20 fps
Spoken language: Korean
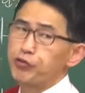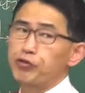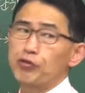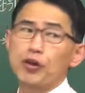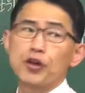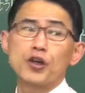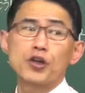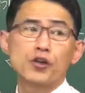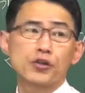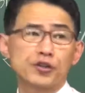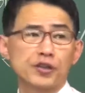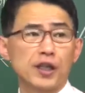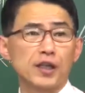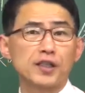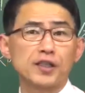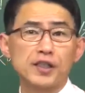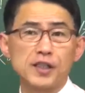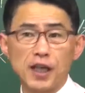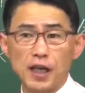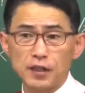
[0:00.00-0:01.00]
국어의
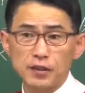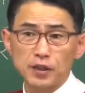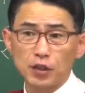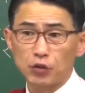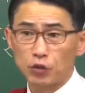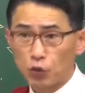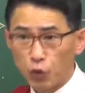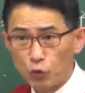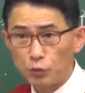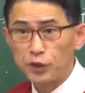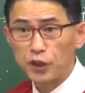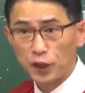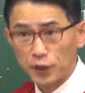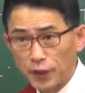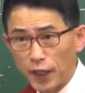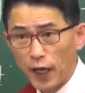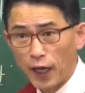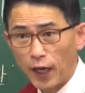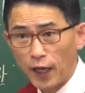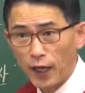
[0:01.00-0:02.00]
역사를 이해하는 데도 도움이
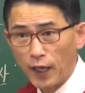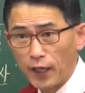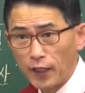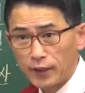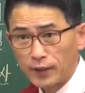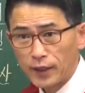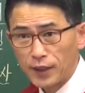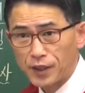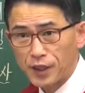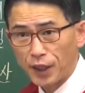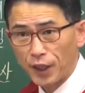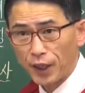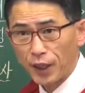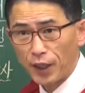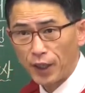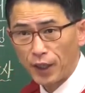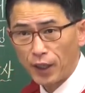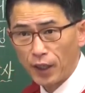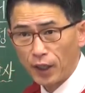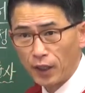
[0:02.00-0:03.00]
된다.
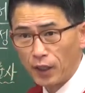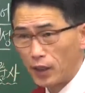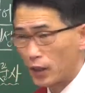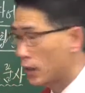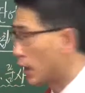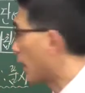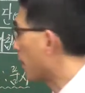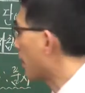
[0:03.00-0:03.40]
됐지? 어?